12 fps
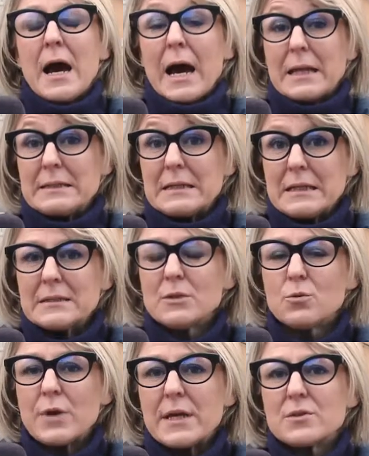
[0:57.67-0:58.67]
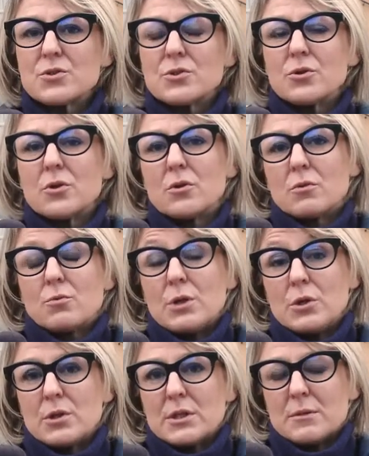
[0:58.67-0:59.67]
Al di là di questo,
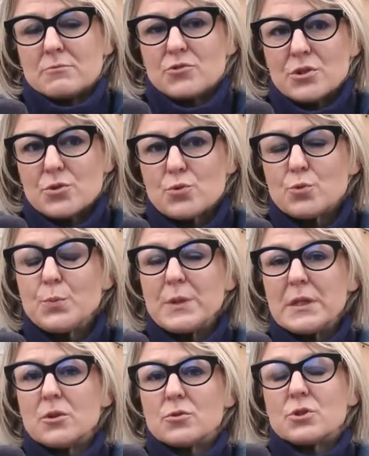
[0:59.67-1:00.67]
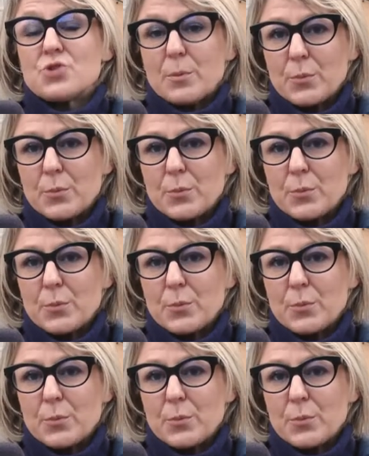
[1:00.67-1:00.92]
quello che ci ha stupito e ci ha